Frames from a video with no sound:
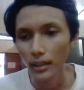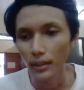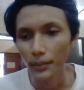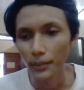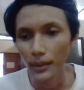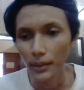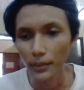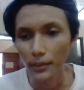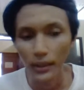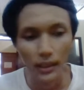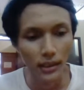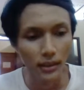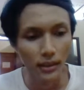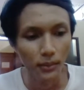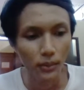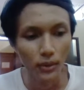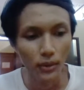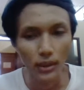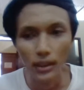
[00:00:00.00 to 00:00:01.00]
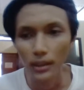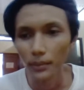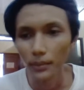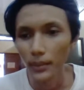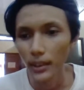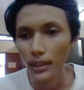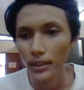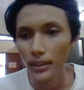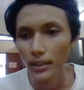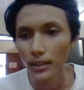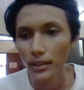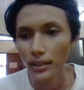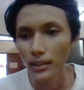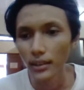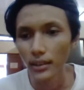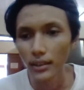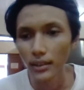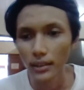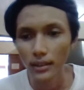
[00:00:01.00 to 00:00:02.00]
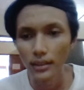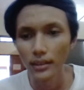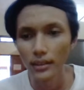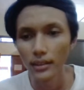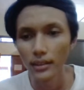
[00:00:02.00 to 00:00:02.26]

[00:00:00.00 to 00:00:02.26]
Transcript: Pertama kita buka aplikasinya di sini.